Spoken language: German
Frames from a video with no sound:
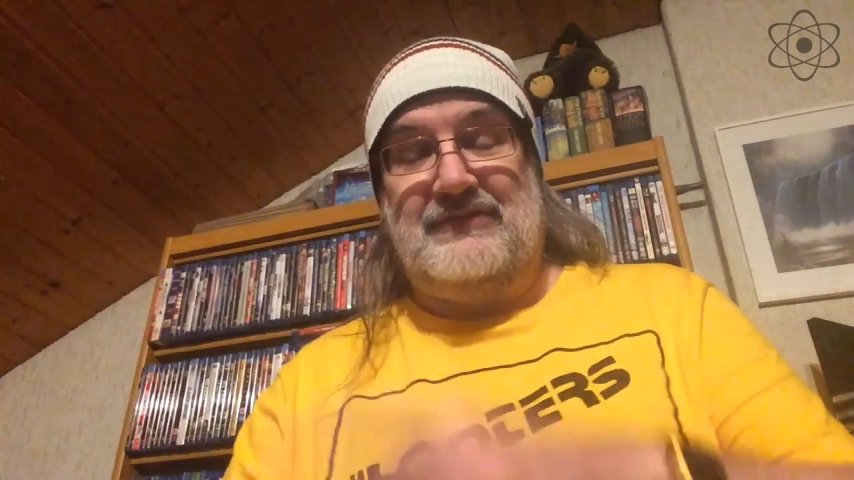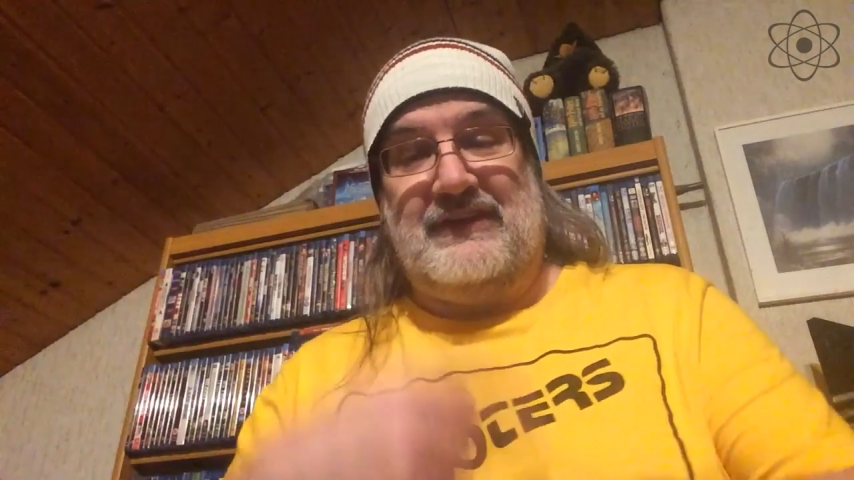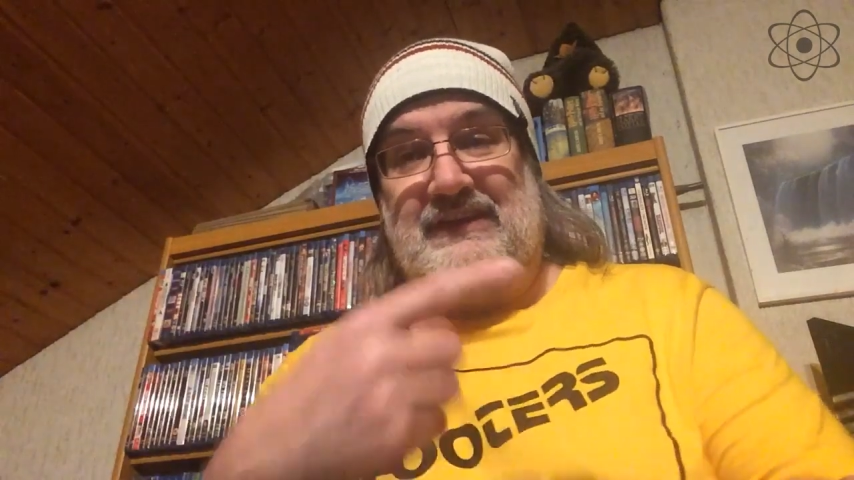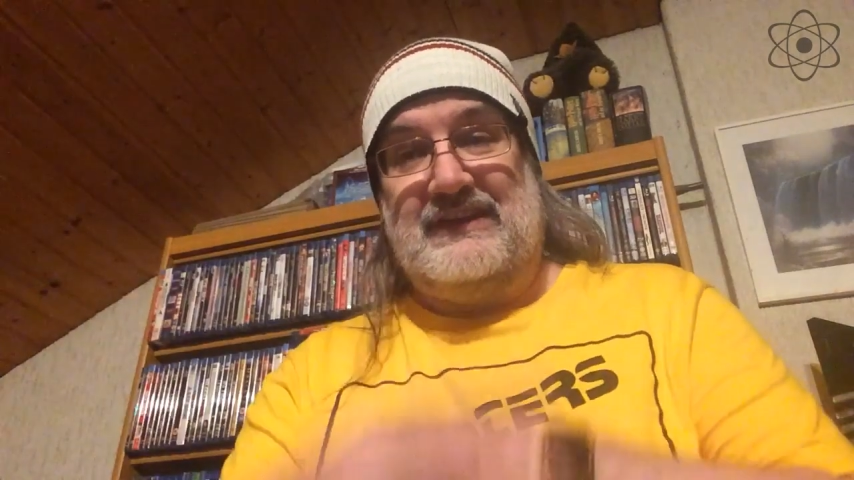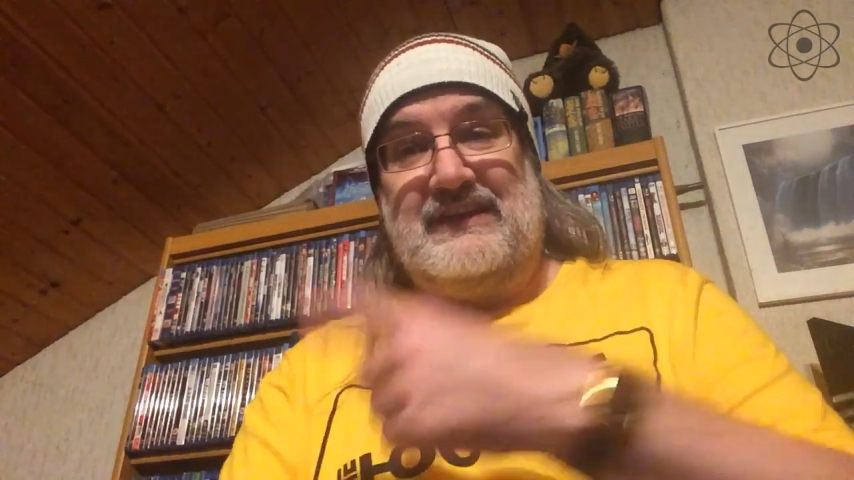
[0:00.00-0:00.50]

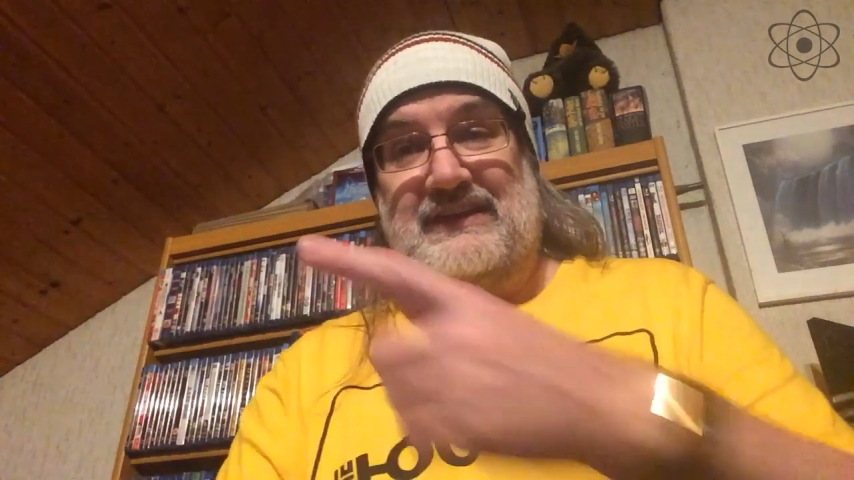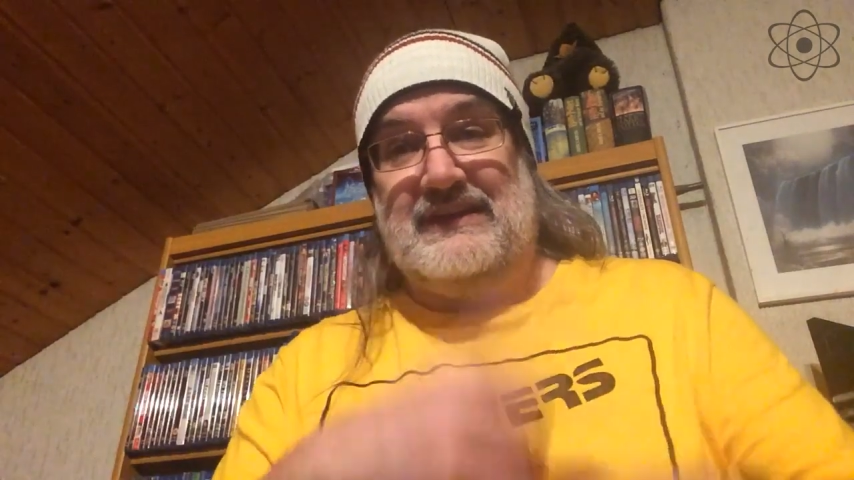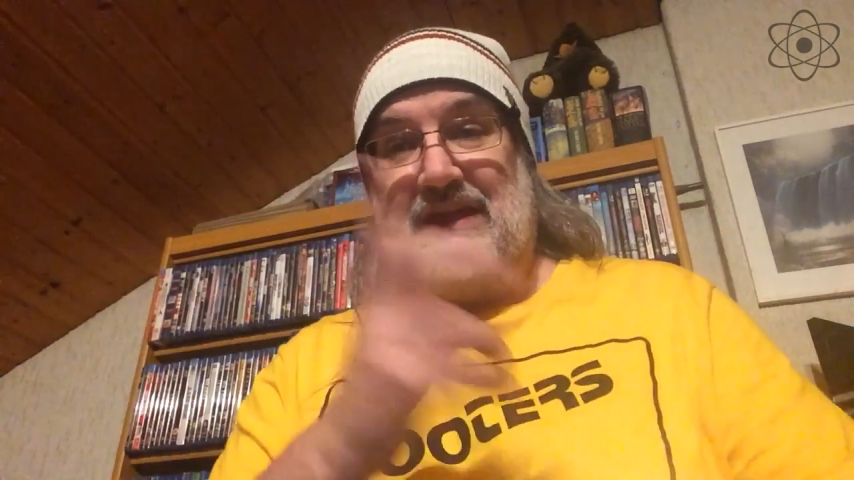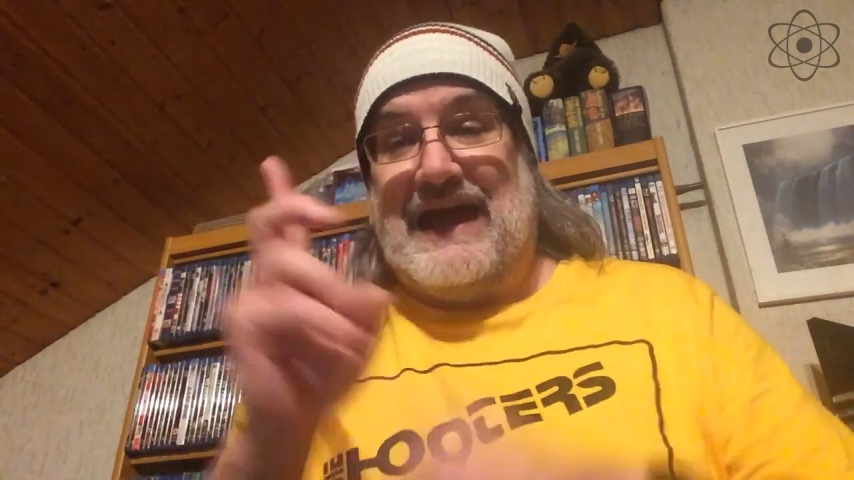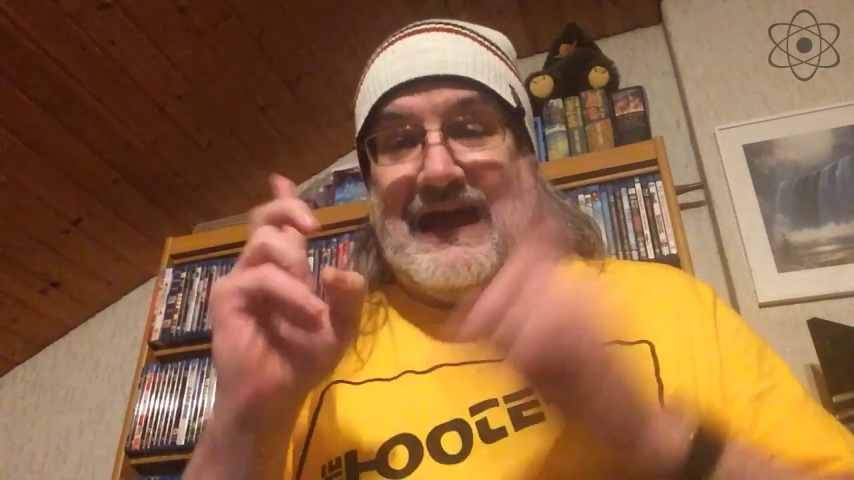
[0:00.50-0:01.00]
Fanning,
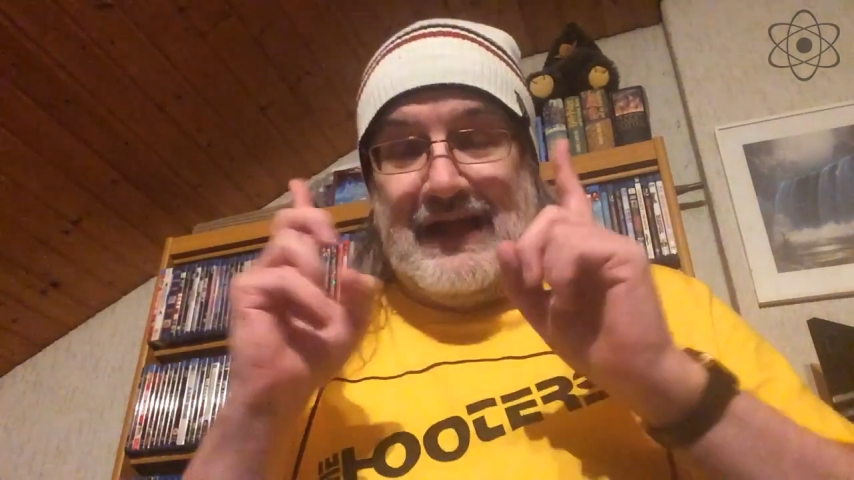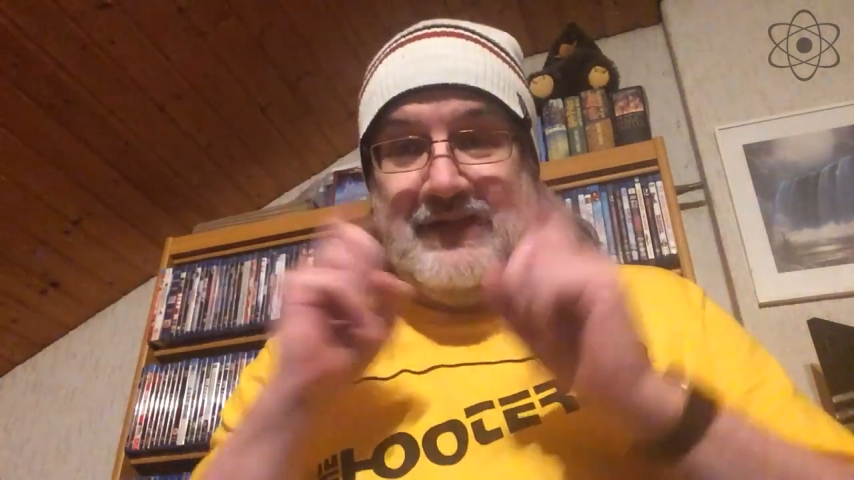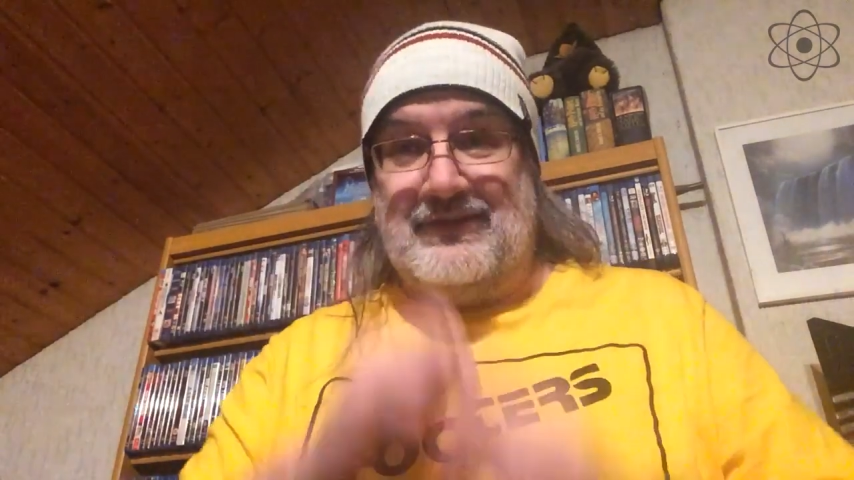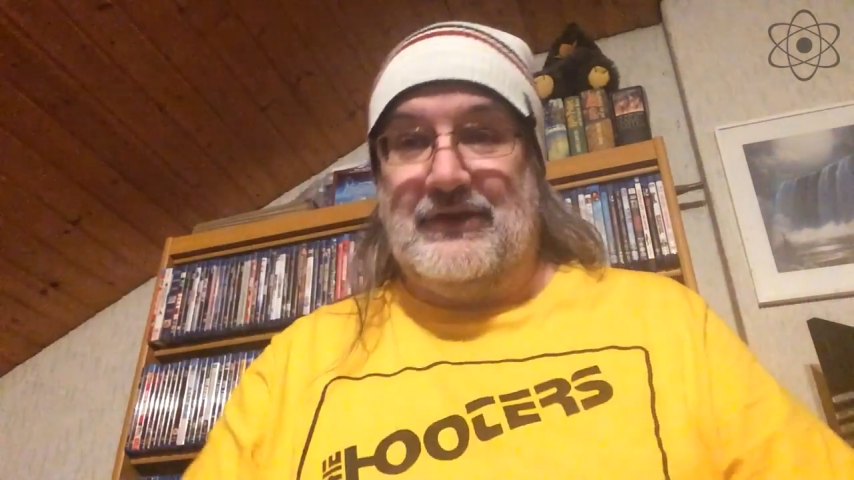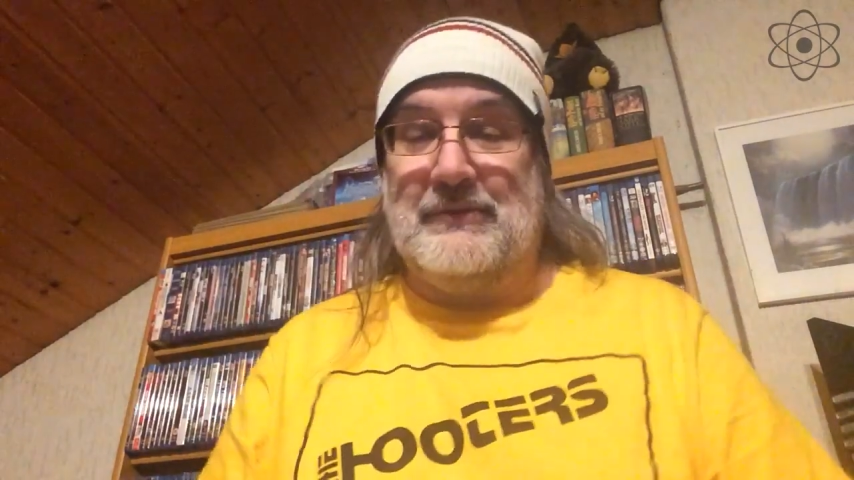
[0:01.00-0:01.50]
ja,
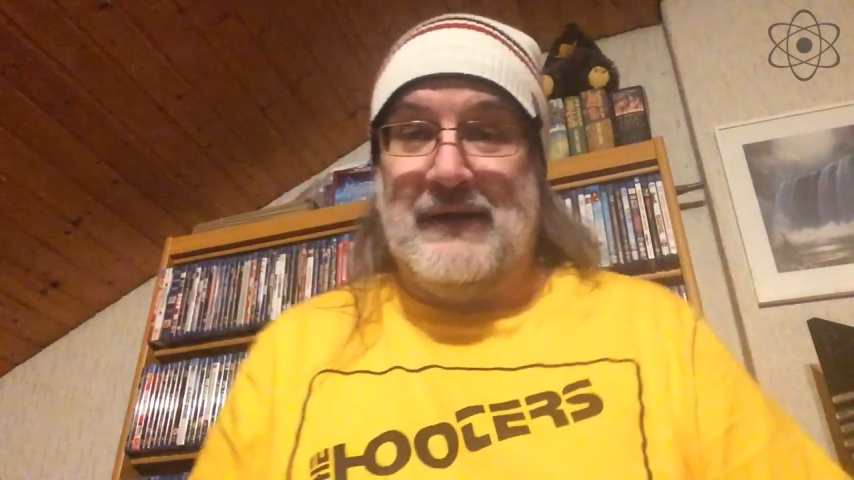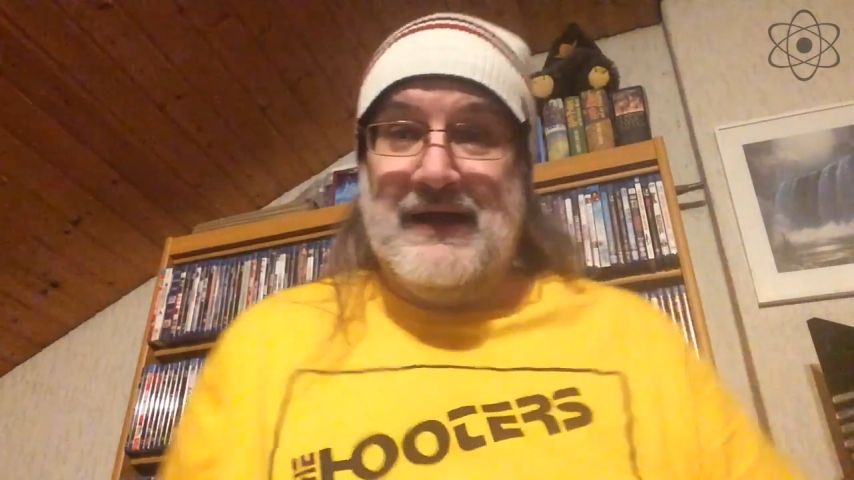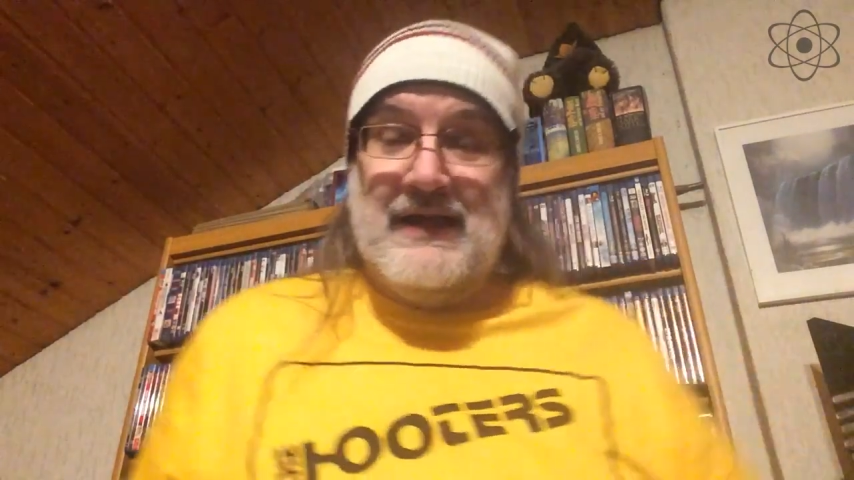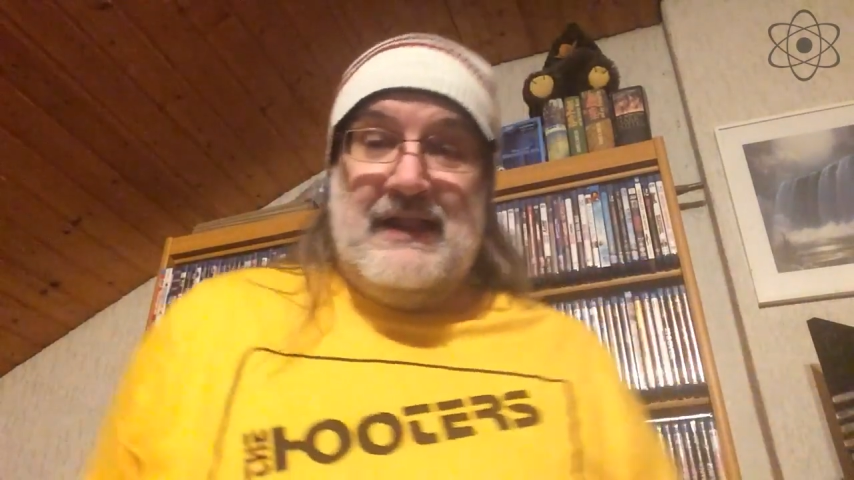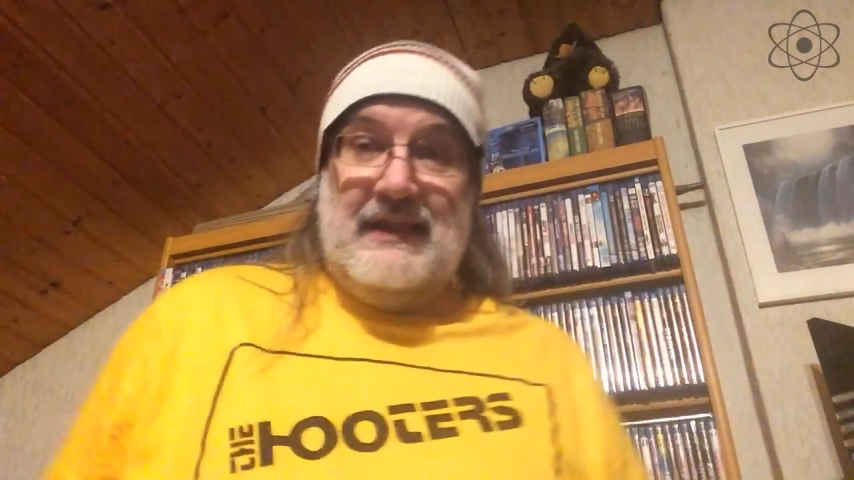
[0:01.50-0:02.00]
also wie auch immer.